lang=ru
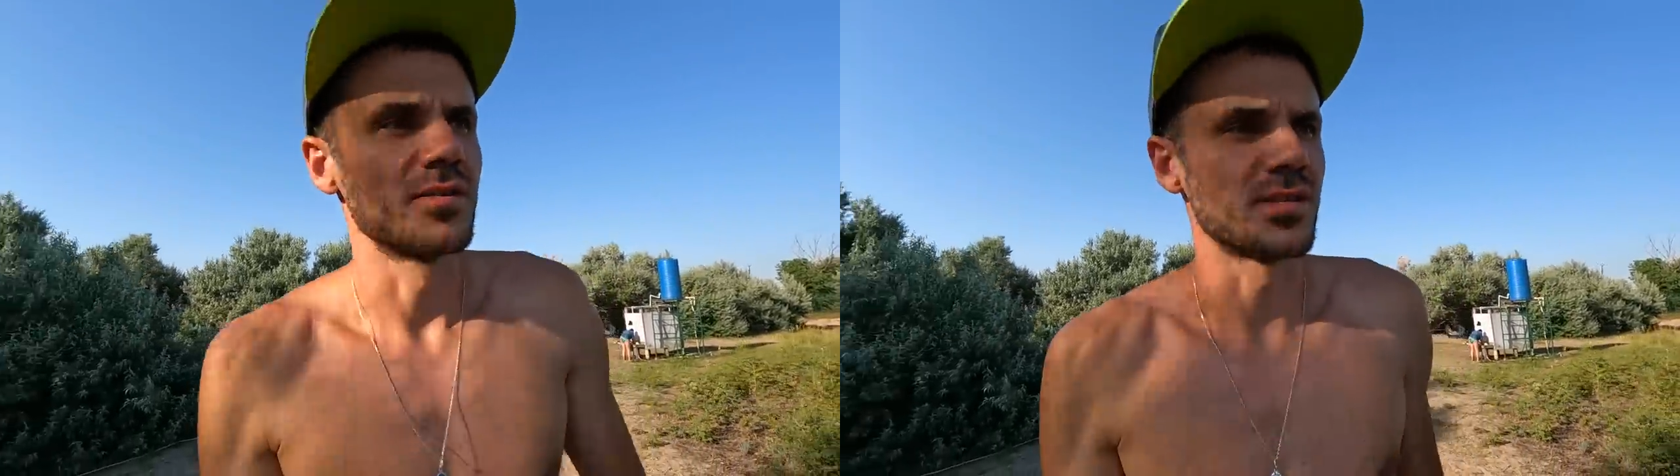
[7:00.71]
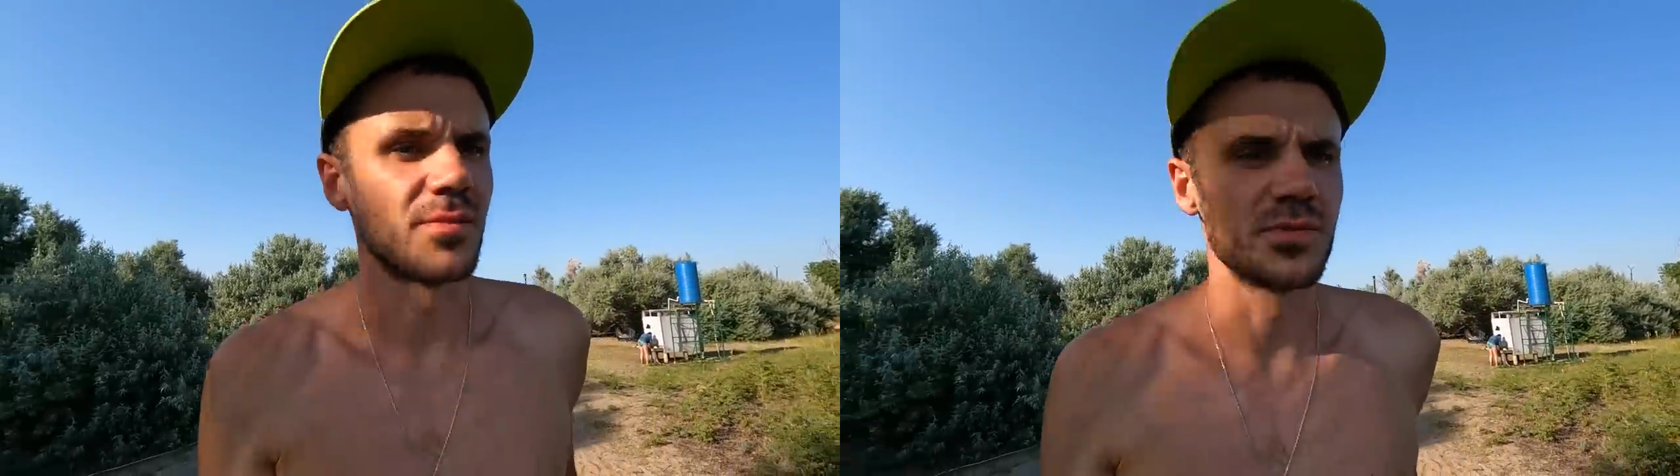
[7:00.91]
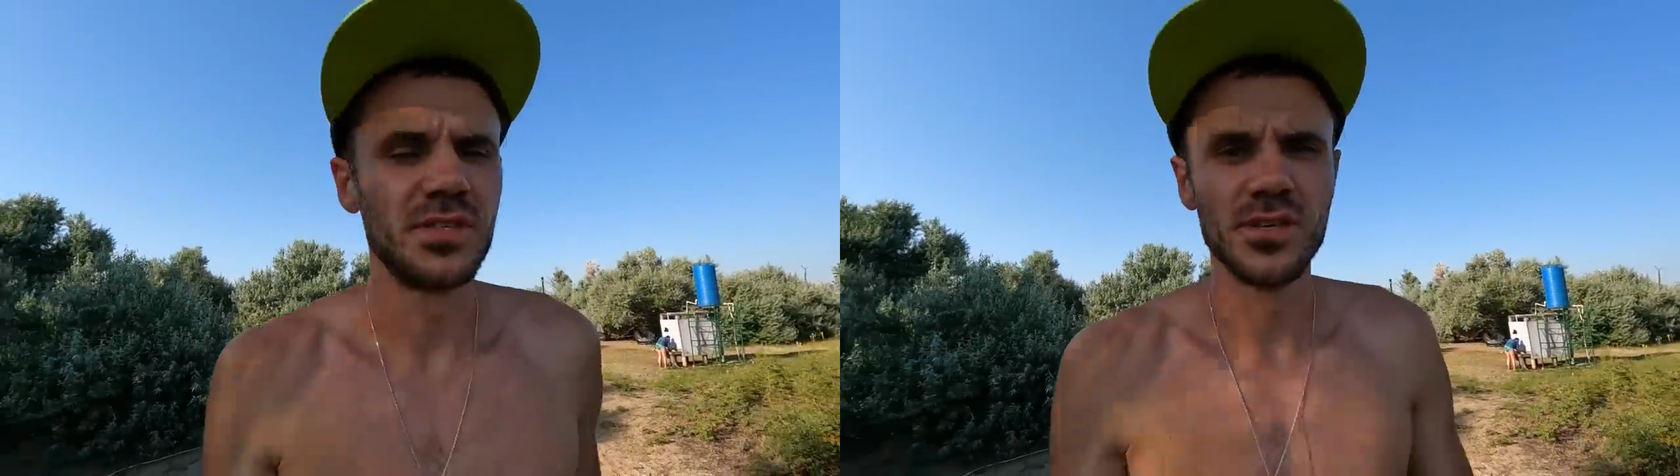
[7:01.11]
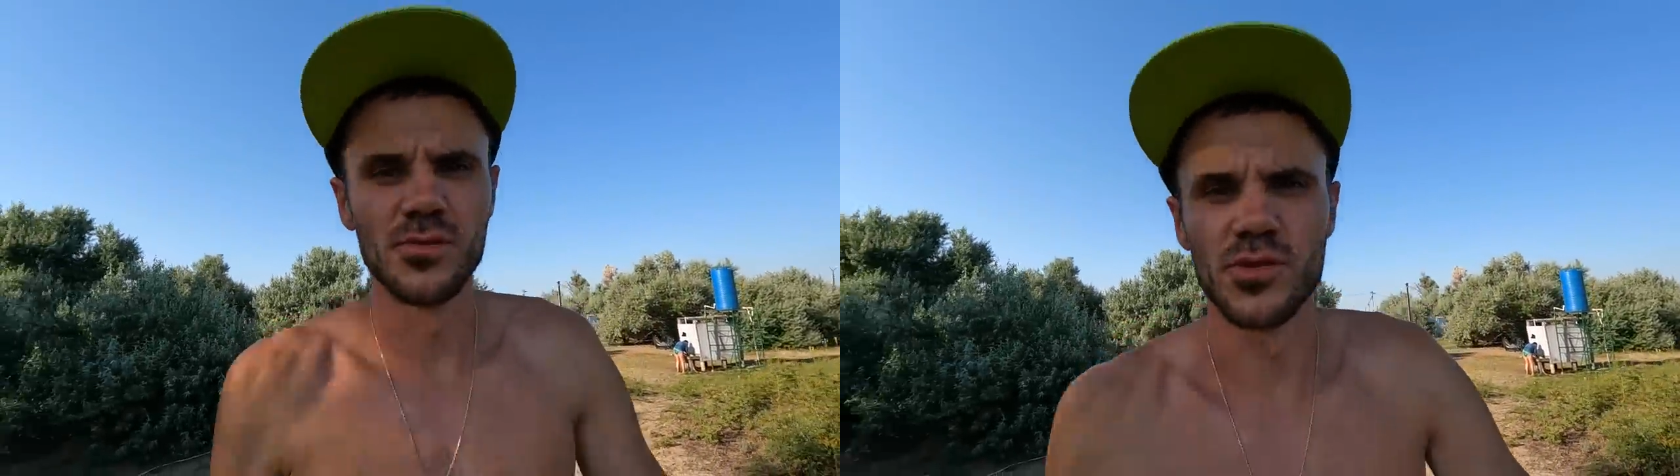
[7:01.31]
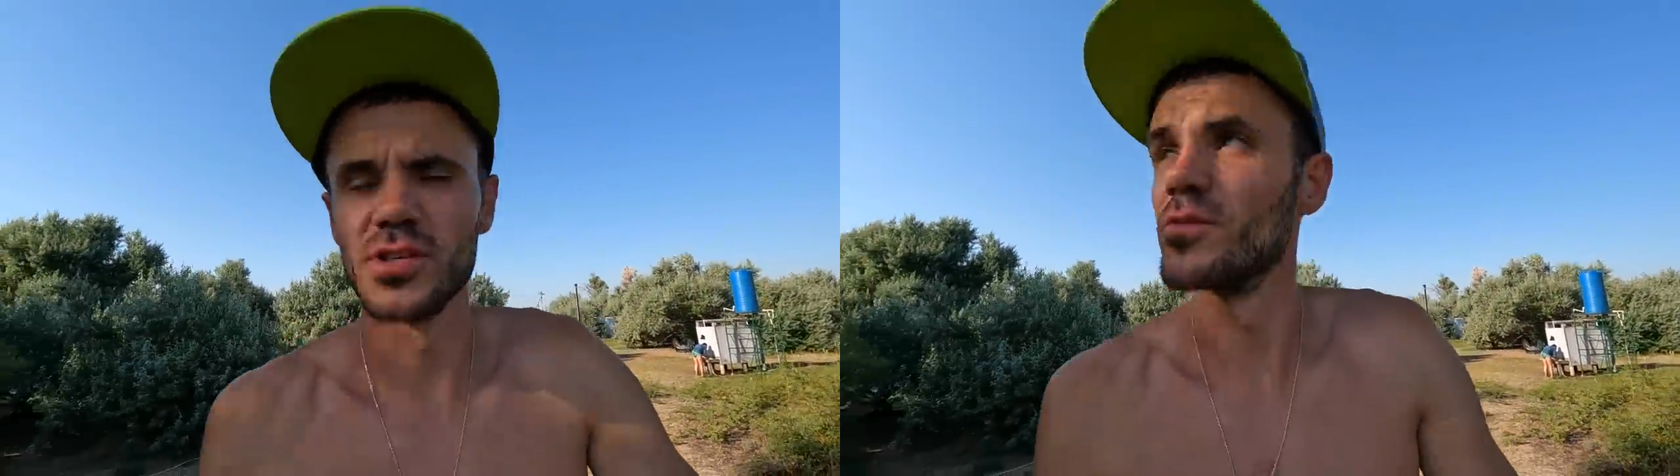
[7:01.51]
на самом
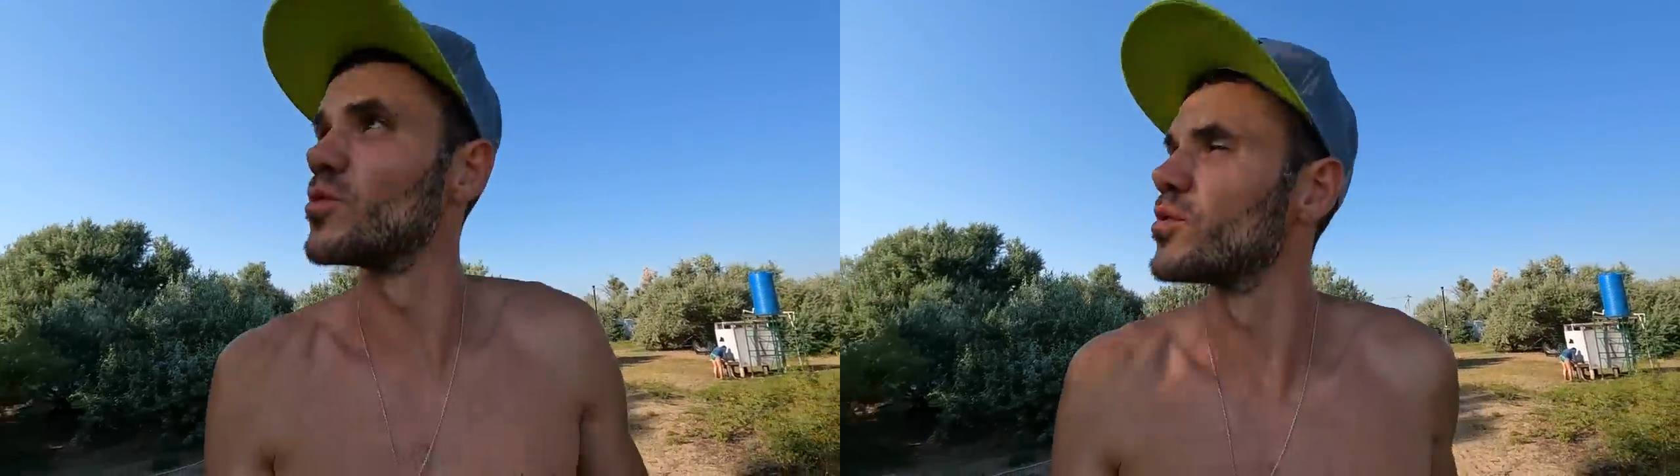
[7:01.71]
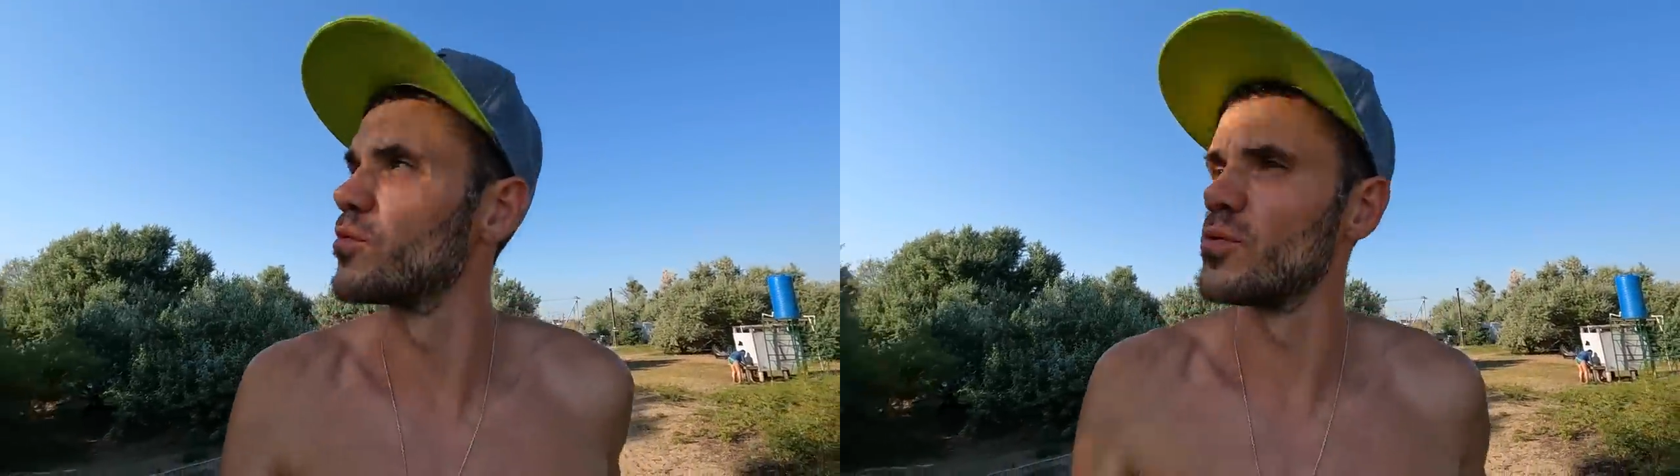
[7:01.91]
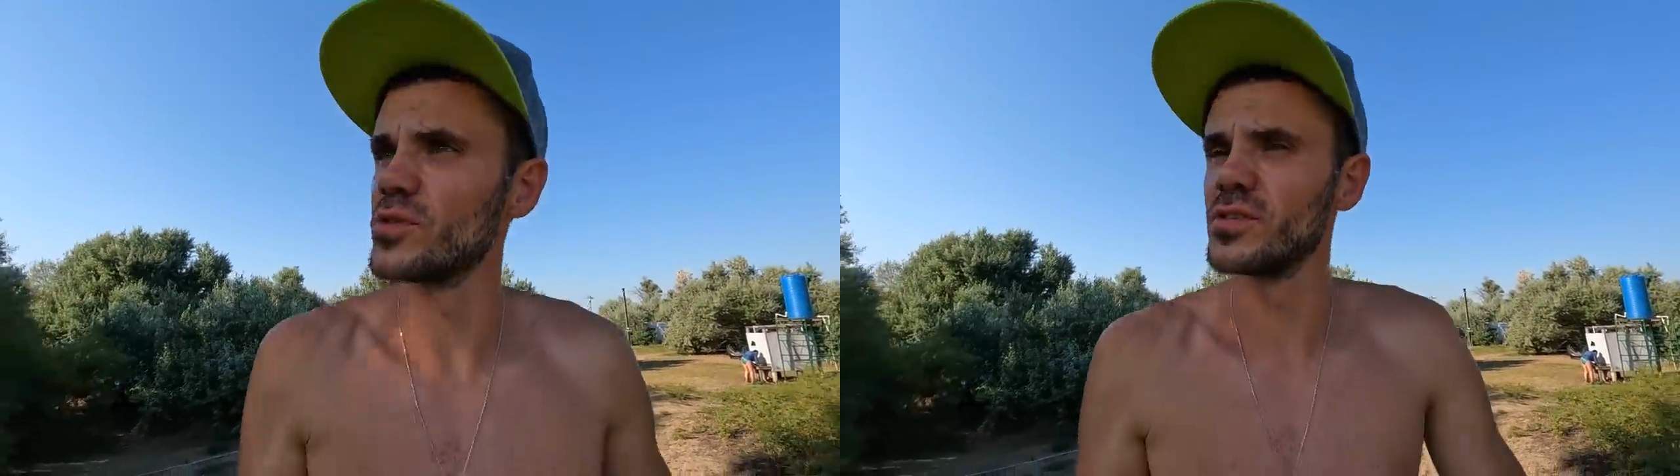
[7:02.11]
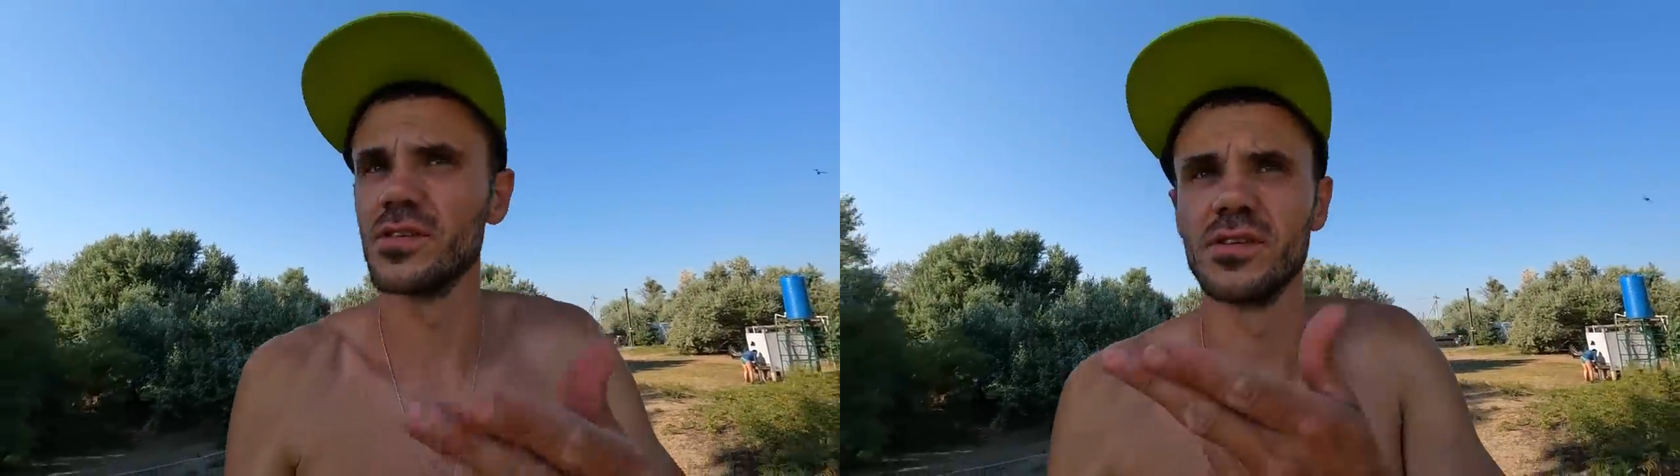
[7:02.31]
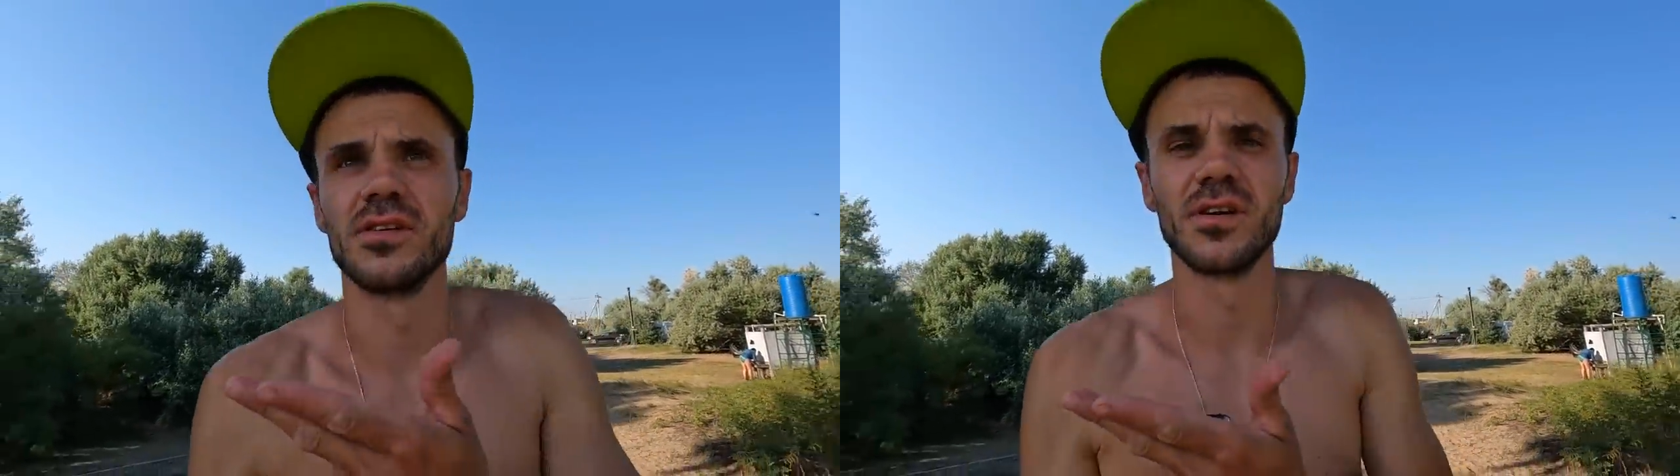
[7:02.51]
деле уже вот-вот
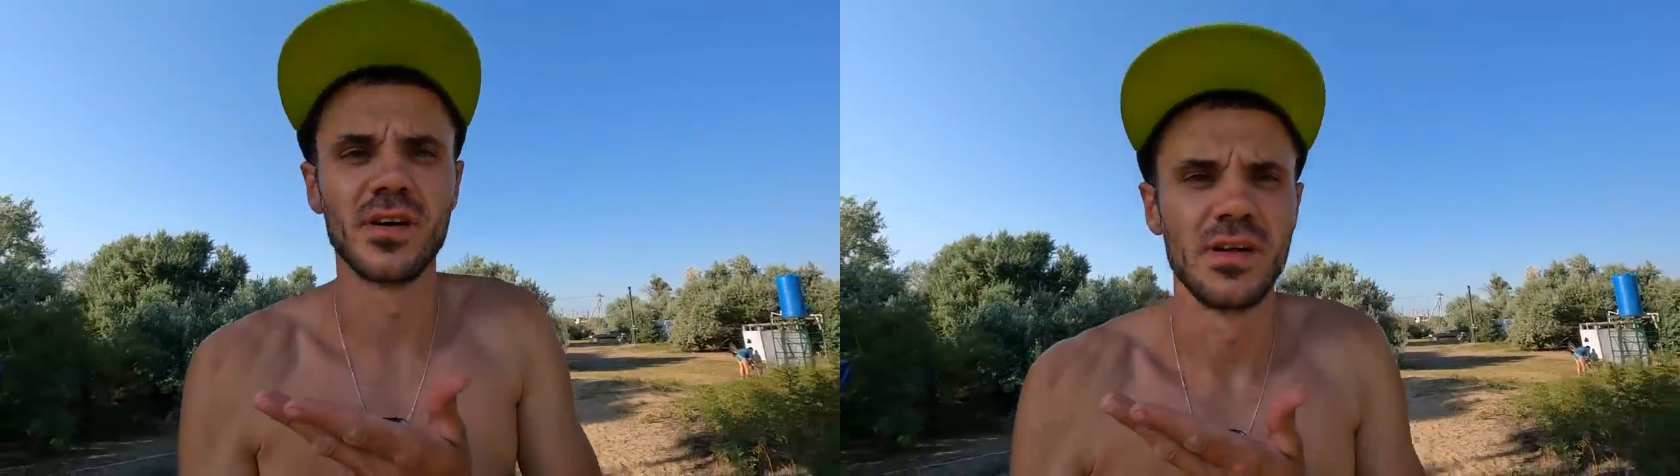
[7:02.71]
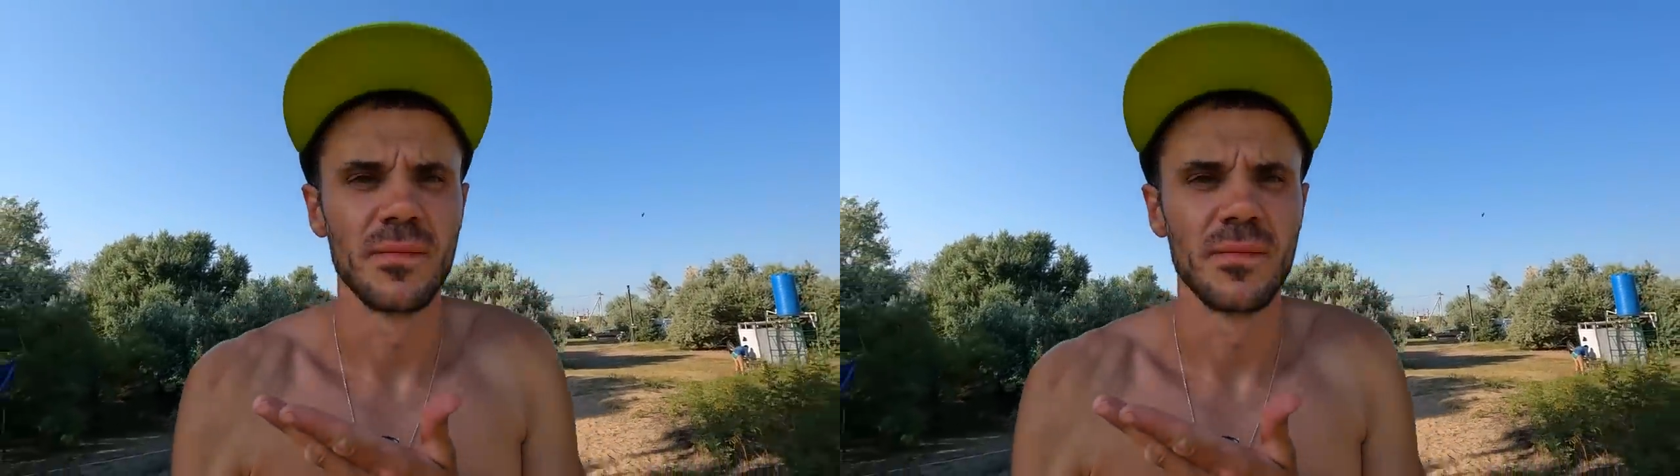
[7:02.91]
и